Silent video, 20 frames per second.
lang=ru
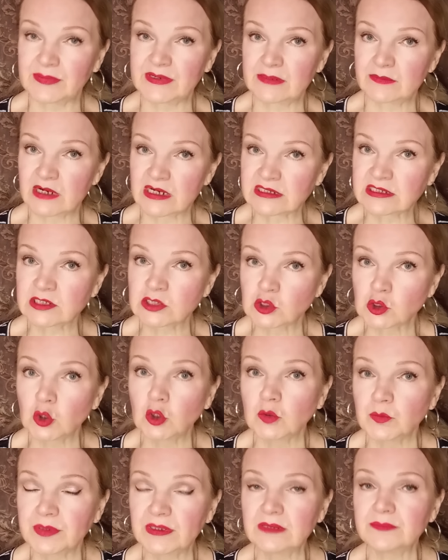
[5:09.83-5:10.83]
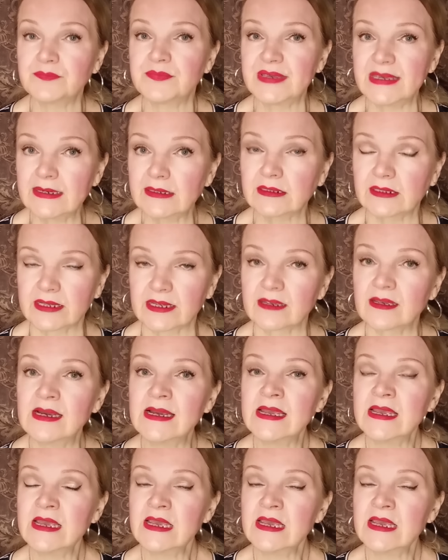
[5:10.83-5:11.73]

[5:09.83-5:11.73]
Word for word: прям рассол был белый.